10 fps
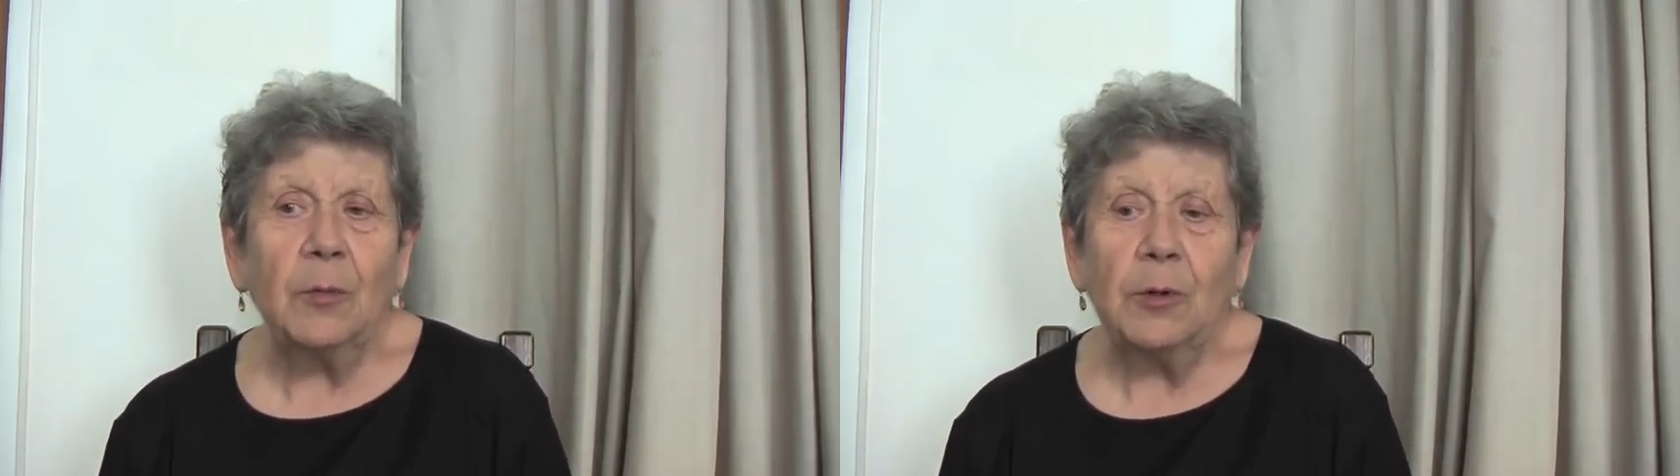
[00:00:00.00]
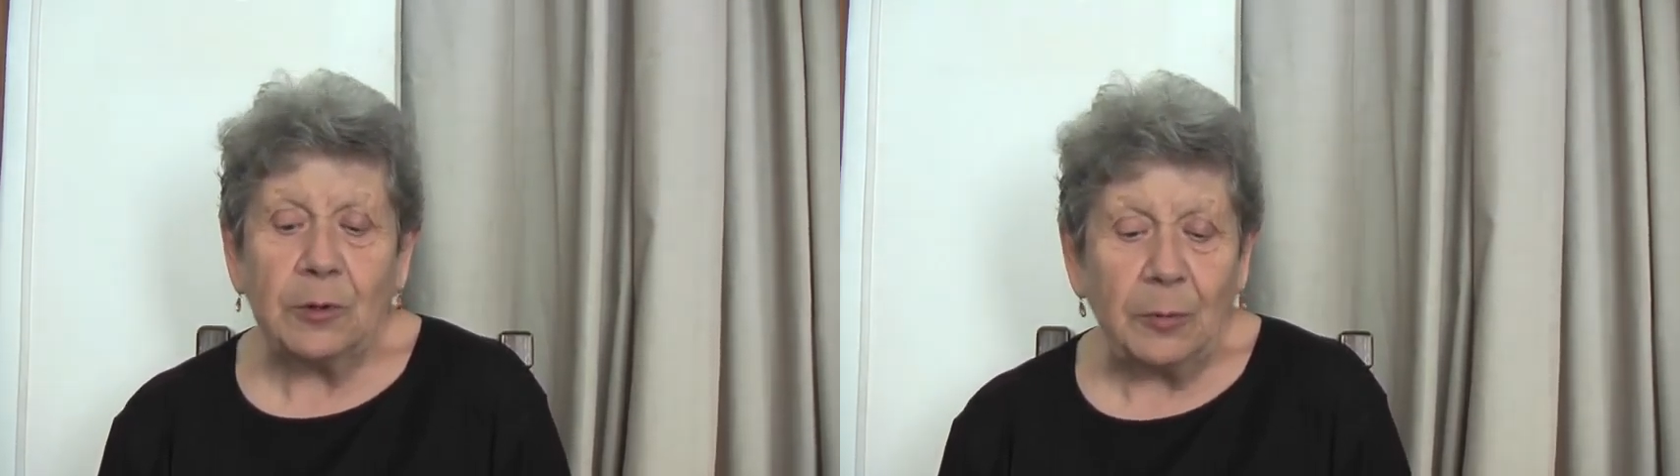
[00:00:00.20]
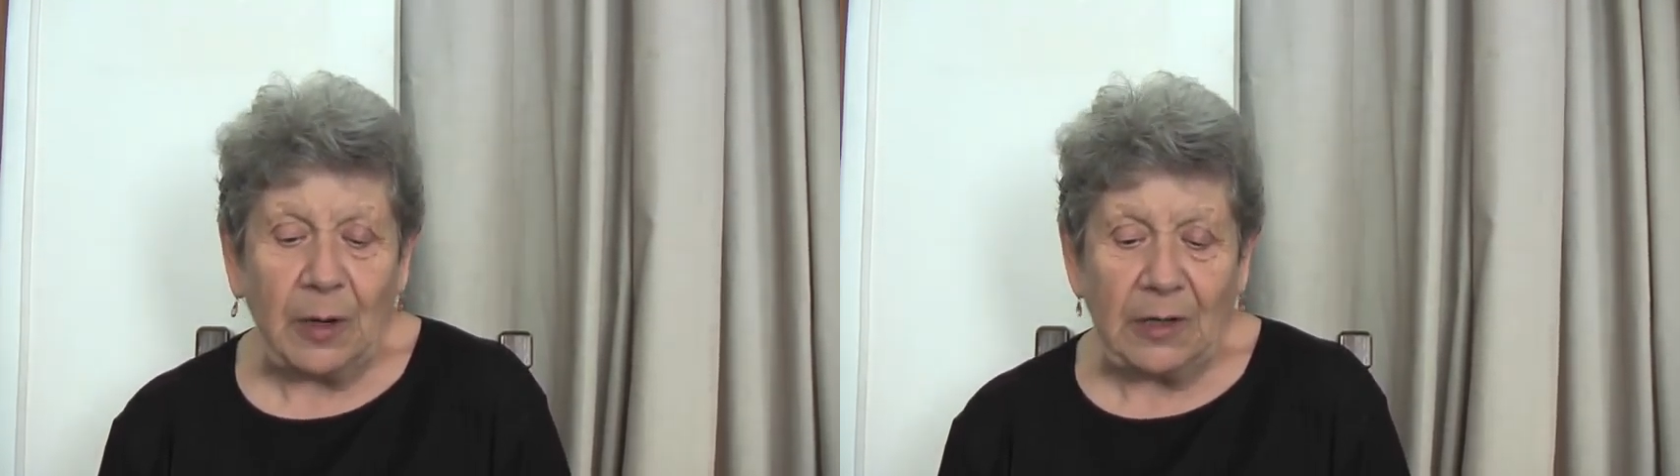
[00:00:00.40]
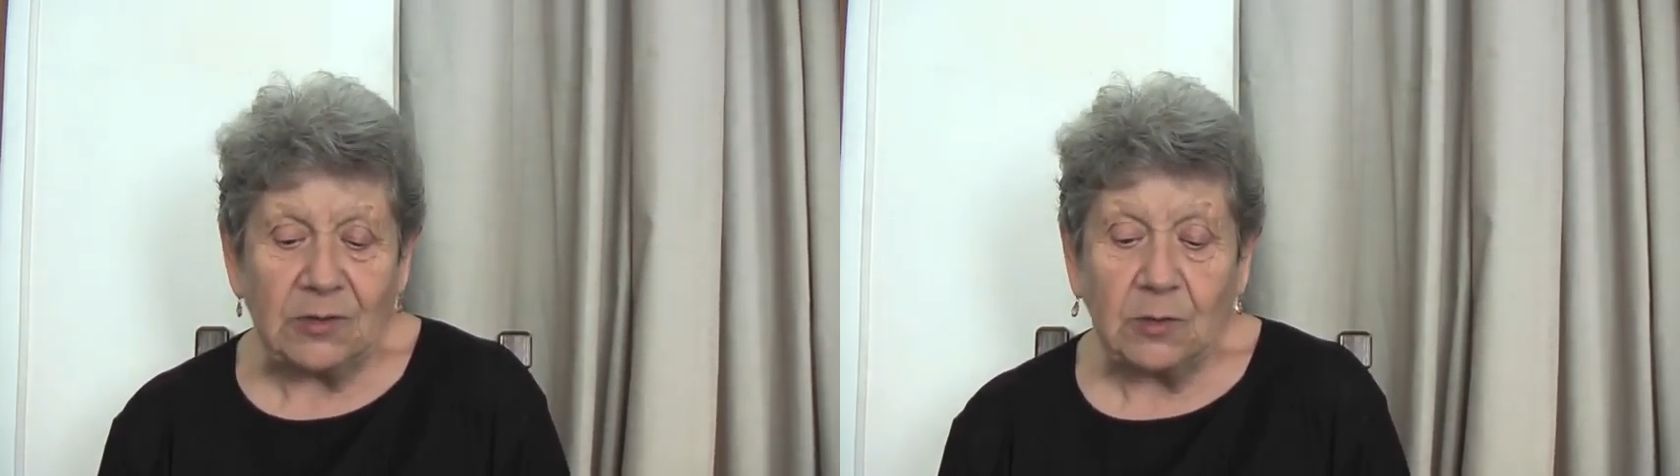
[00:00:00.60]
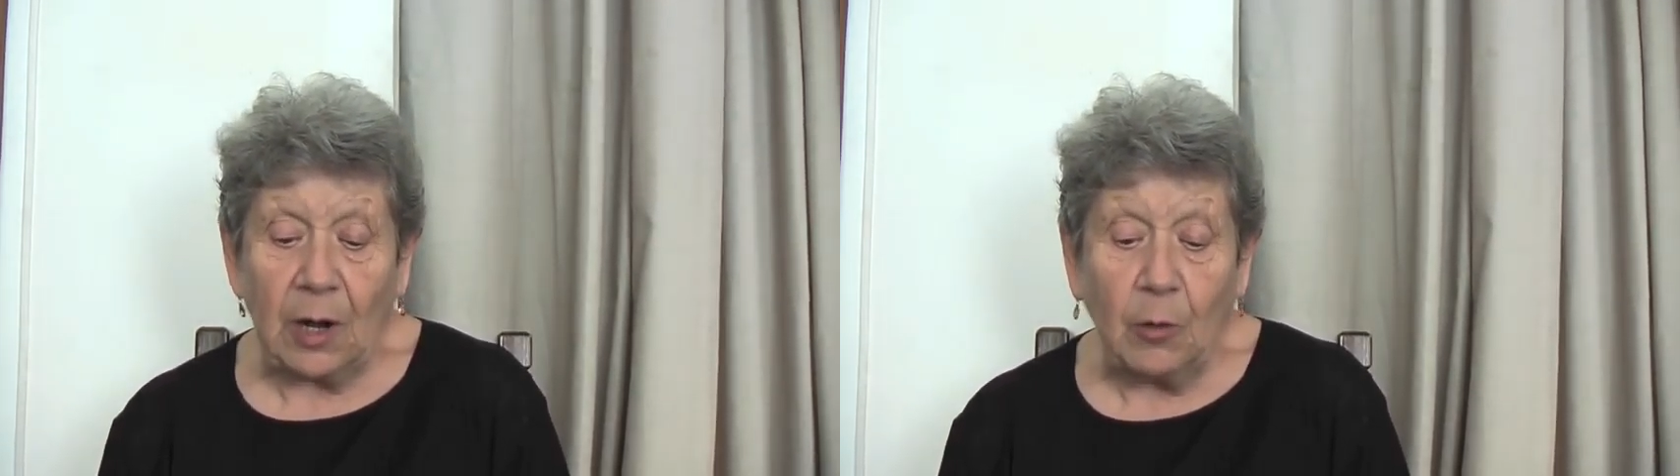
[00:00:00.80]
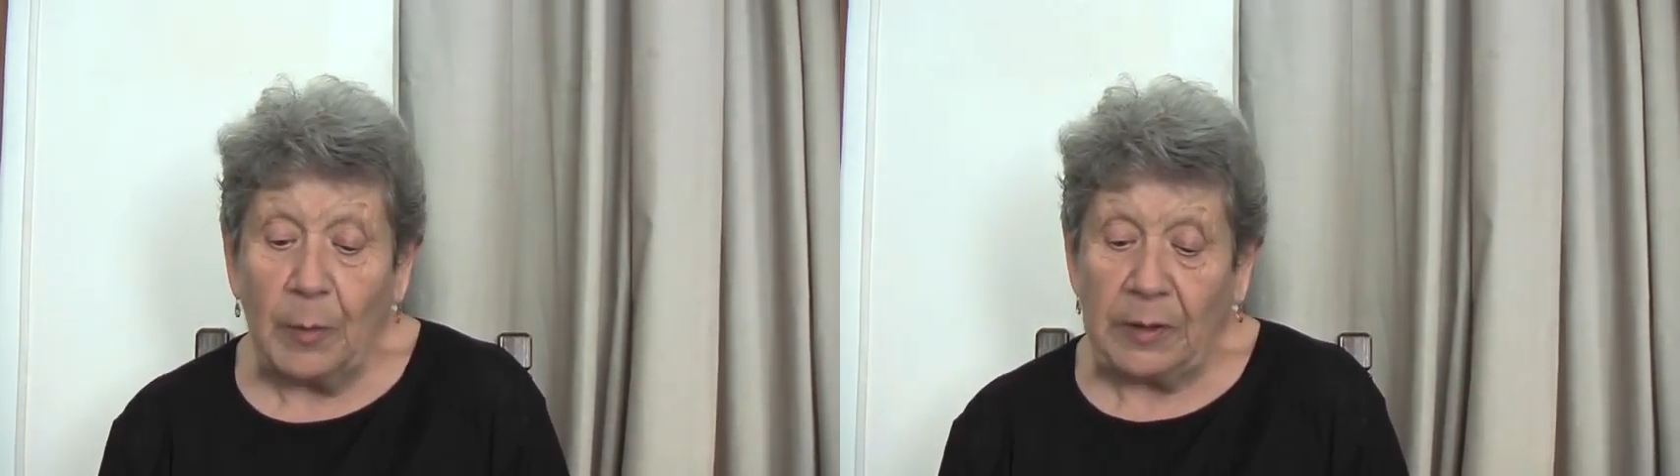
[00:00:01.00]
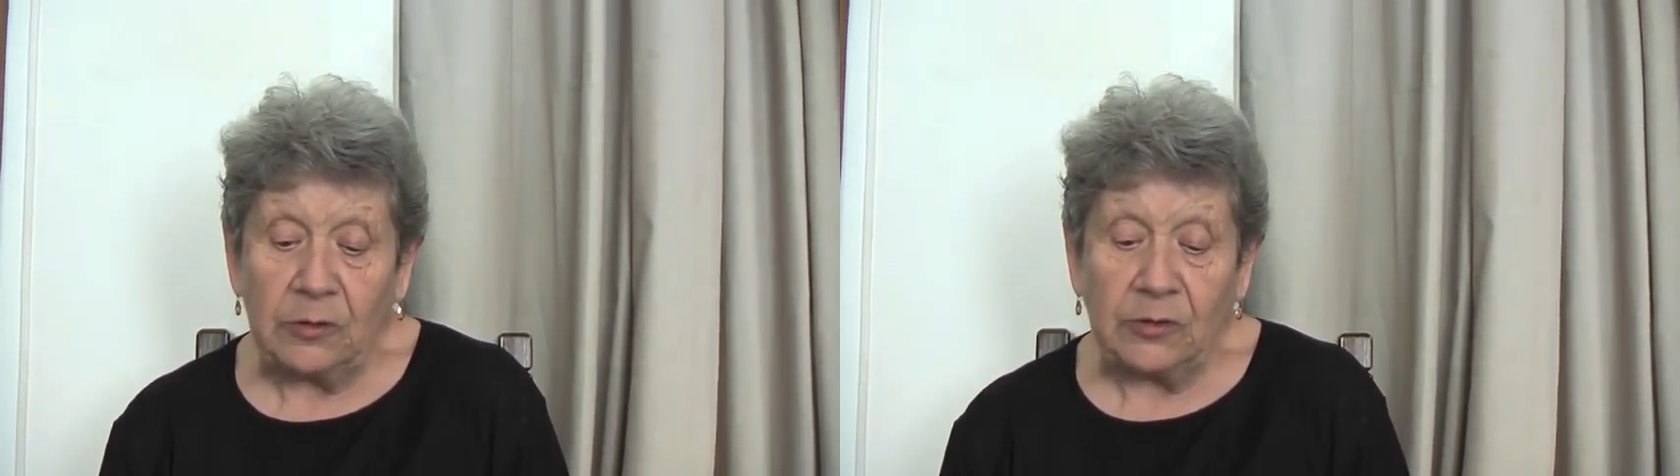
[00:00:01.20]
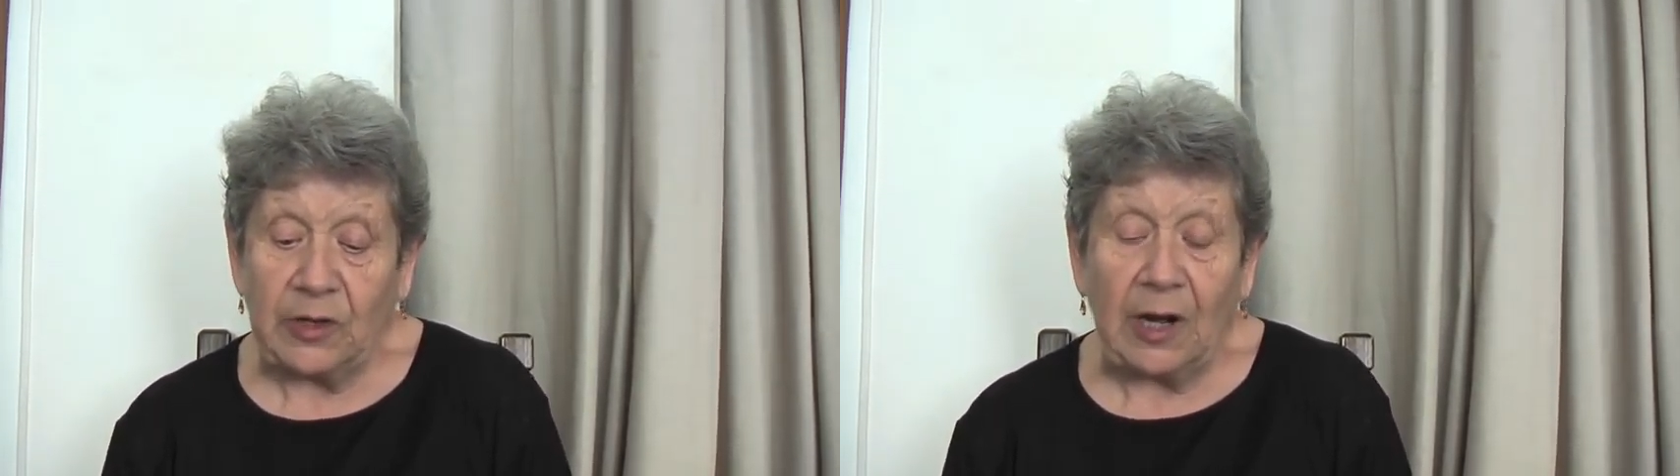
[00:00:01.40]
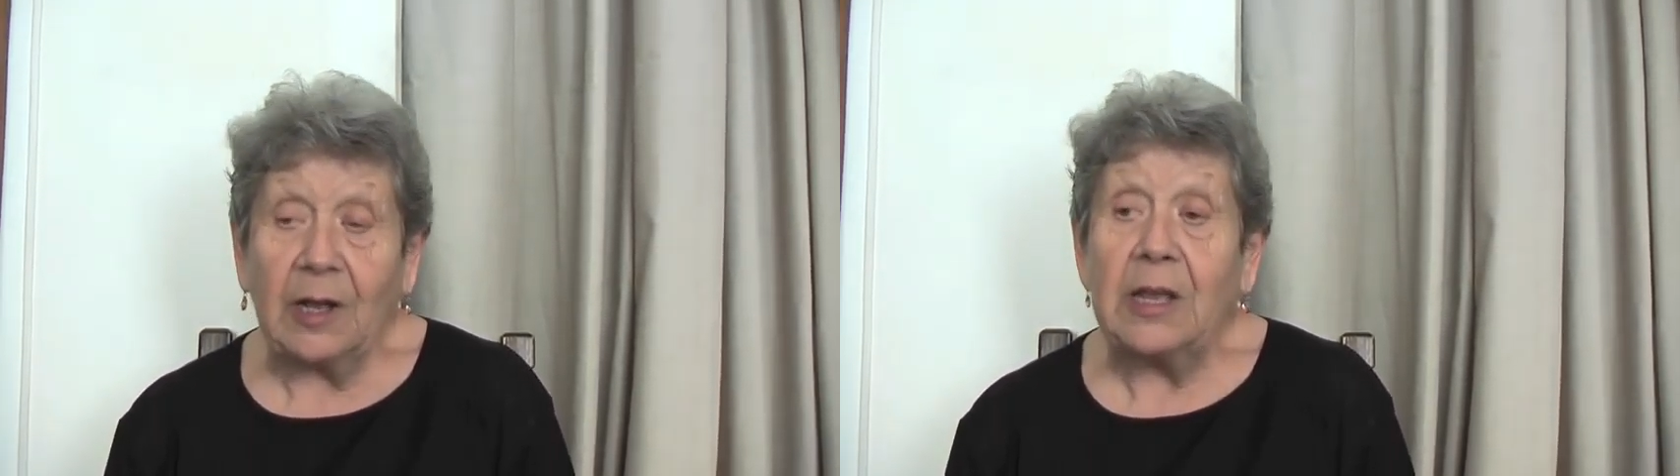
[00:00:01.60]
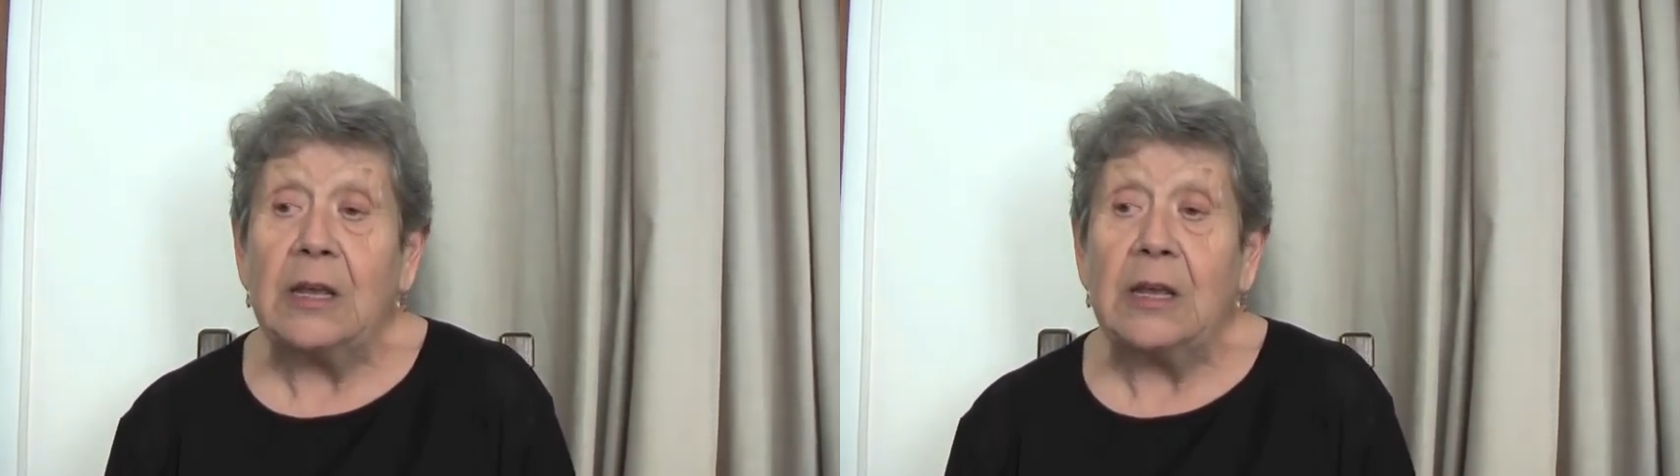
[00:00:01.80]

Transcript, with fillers: molto presto l'aumento sarà